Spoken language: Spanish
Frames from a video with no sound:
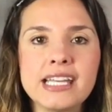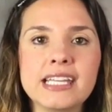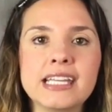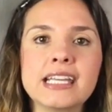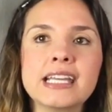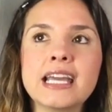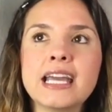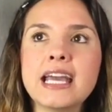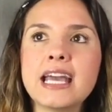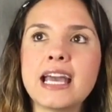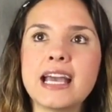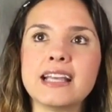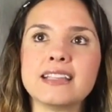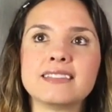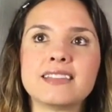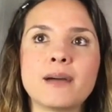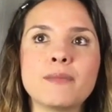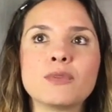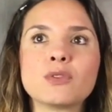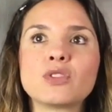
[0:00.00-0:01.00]
y
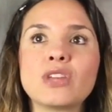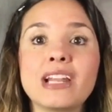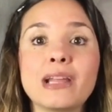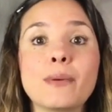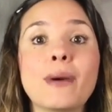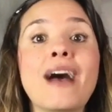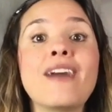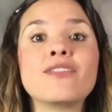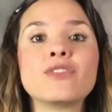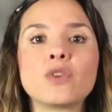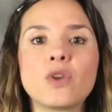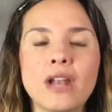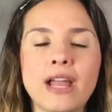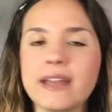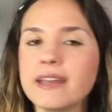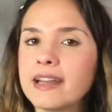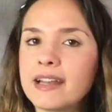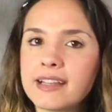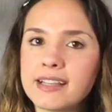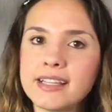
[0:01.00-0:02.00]
estamos elevando
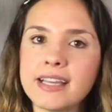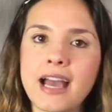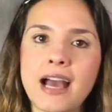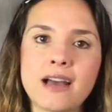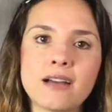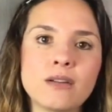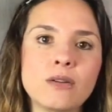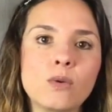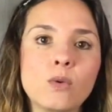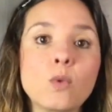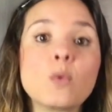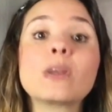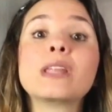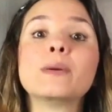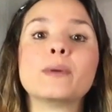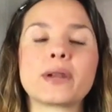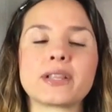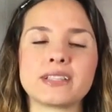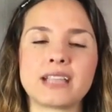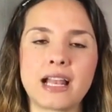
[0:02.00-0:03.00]
la energía
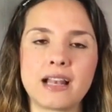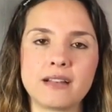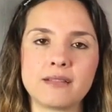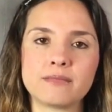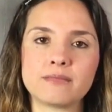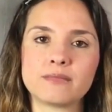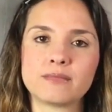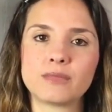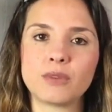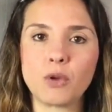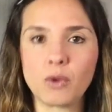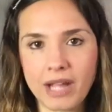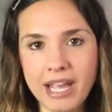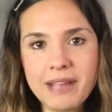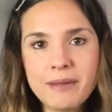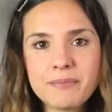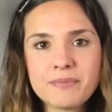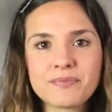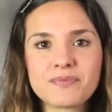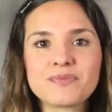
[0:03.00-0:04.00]
universal. ¿Ok?
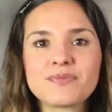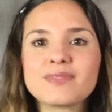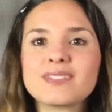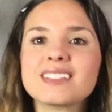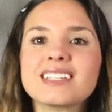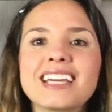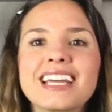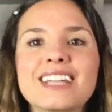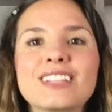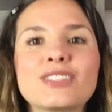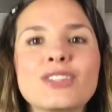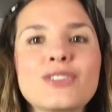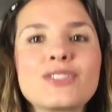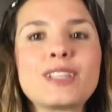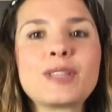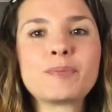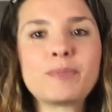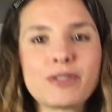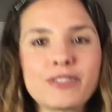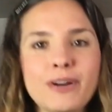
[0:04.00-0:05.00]

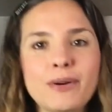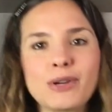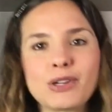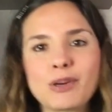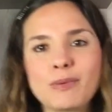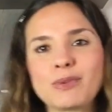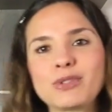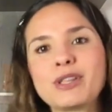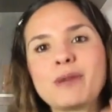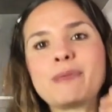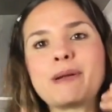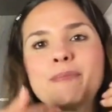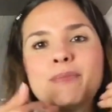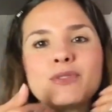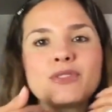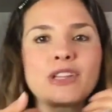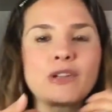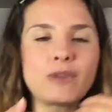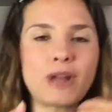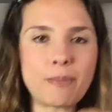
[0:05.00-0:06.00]
Entonces, por favor, como siempre,
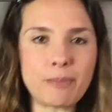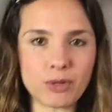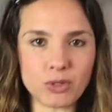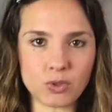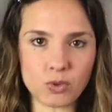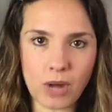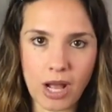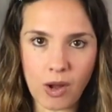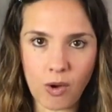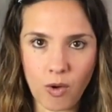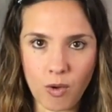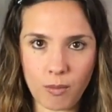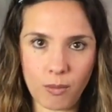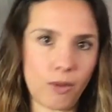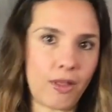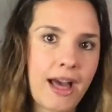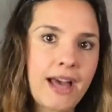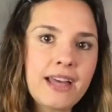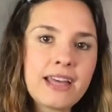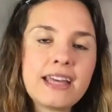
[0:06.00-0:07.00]
ponte en una postura
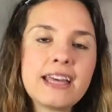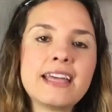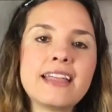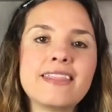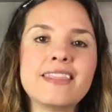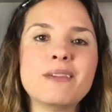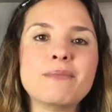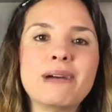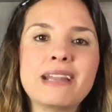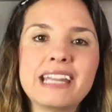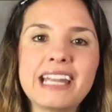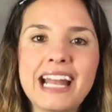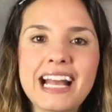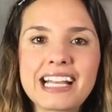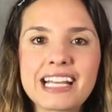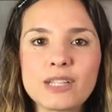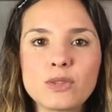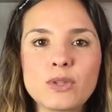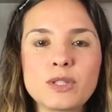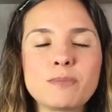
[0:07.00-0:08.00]
cómoda, de
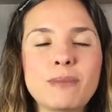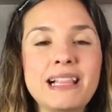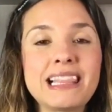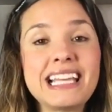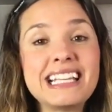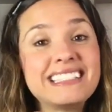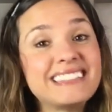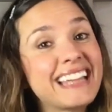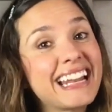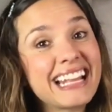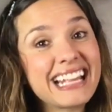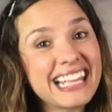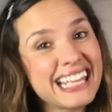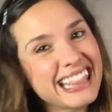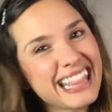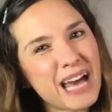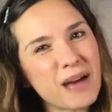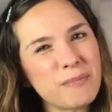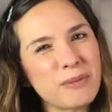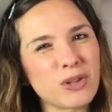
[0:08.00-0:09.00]
manera que tu espalda esté
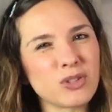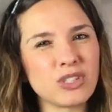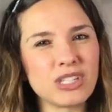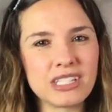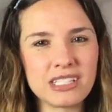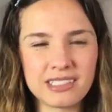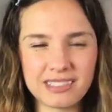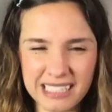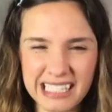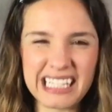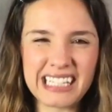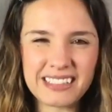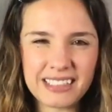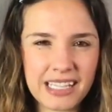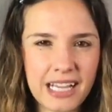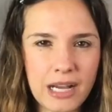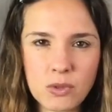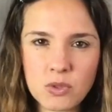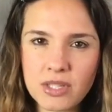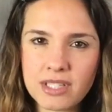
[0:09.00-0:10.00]
erguida, pero sin que
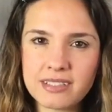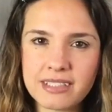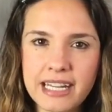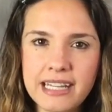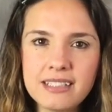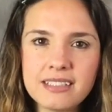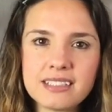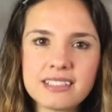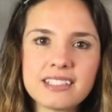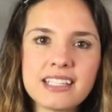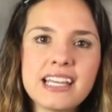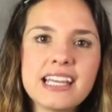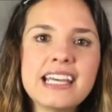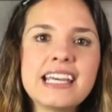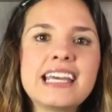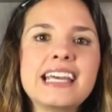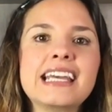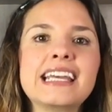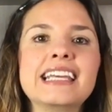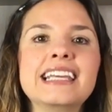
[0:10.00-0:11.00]
te cause estrés.
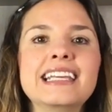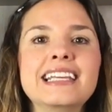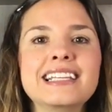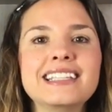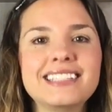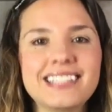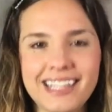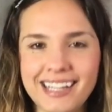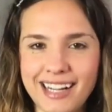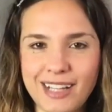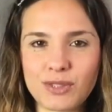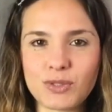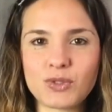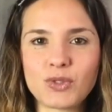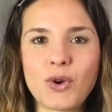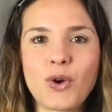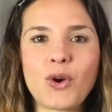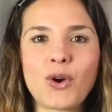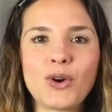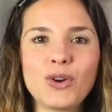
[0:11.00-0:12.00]
Y cierra
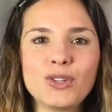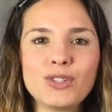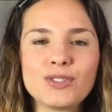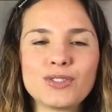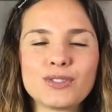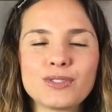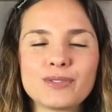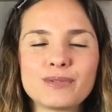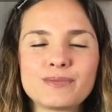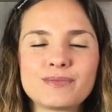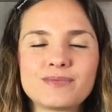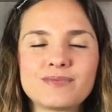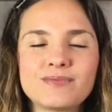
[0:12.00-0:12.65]
tus ojos.